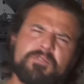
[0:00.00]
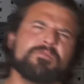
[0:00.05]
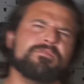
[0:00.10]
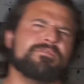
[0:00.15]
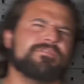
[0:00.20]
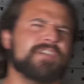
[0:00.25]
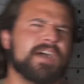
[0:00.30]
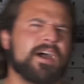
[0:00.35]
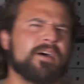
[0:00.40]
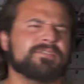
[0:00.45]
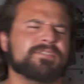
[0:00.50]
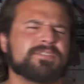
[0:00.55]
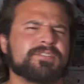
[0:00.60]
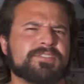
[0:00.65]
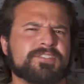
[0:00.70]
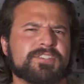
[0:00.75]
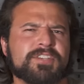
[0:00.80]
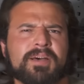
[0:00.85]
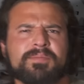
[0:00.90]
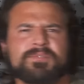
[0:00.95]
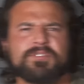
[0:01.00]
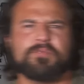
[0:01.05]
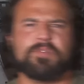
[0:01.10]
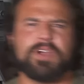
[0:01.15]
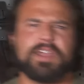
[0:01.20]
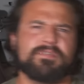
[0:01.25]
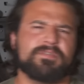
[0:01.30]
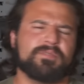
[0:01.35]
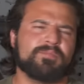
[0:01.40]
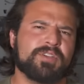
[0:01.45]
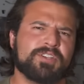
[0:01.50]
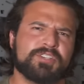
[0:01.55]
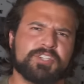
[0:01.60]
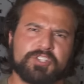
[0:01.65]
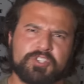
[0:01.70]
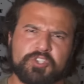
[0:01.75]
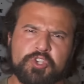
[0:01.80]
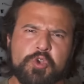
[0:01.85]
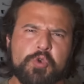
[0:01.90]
ролика нам не хватает буквально нескольких